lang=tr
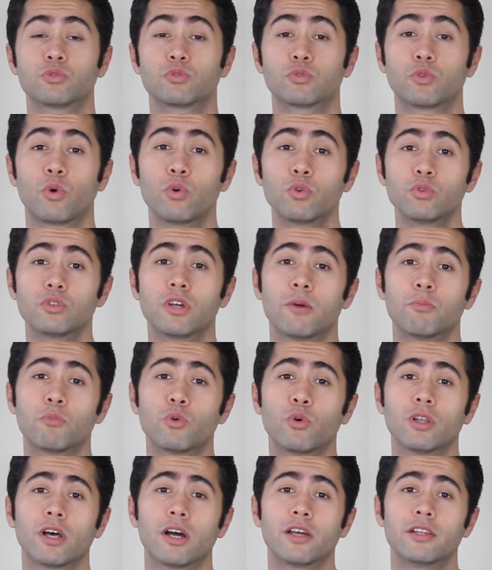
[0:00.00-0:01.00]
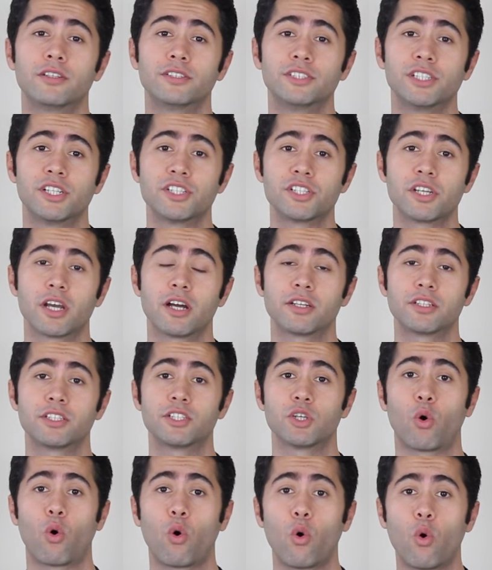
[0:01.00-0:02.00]
doğrudan bu olayları yaşayan
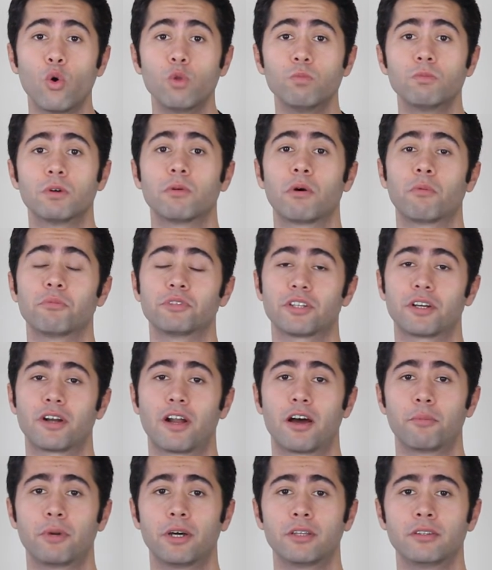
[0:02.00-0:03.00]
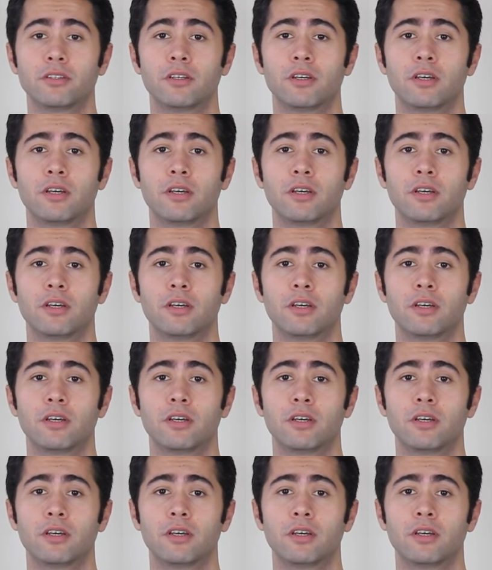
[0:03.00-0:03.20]
kişi olmamamıza rağmen